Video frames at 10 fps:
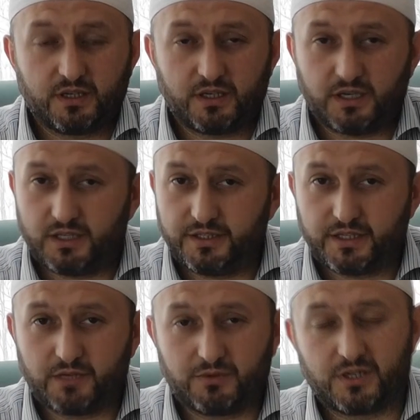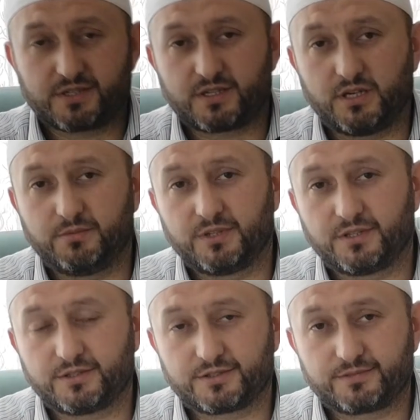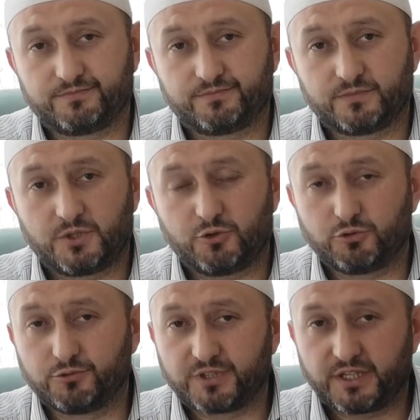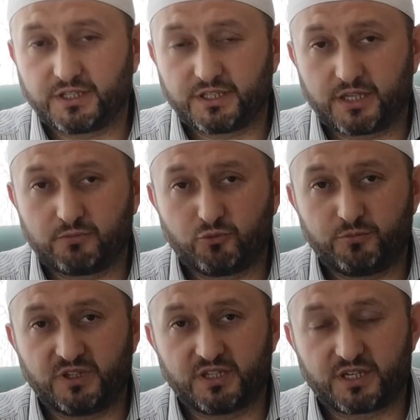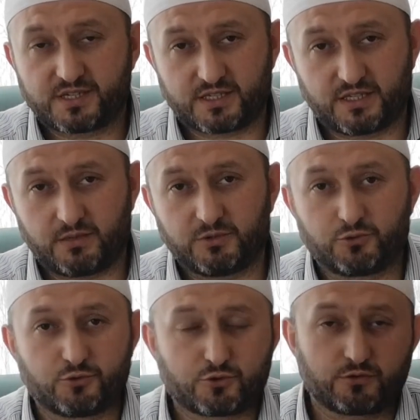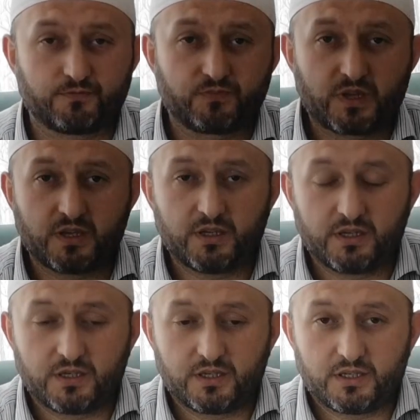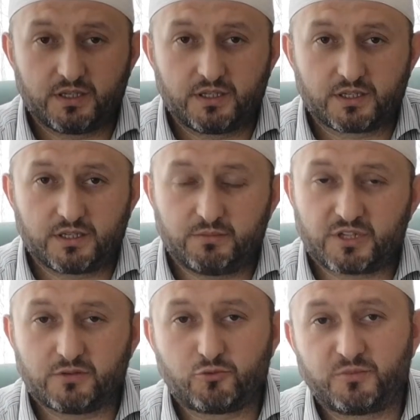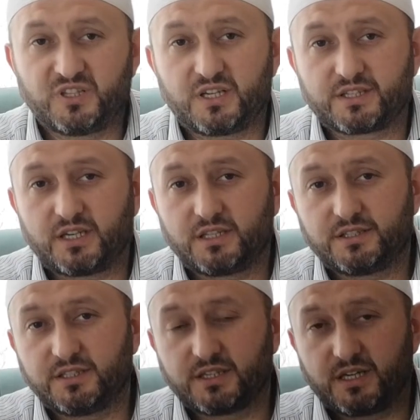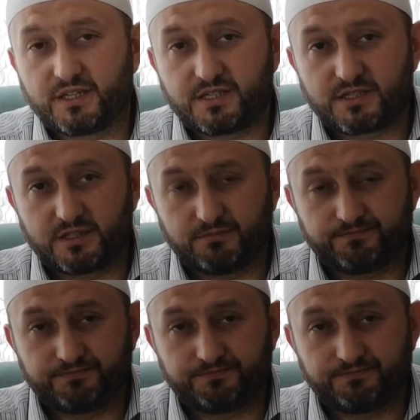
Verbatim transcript: aline ve ashabınadır. Yolundan giden müminlere selamlar olsun. Kıymetli müminler, değerli din kardeşlerim,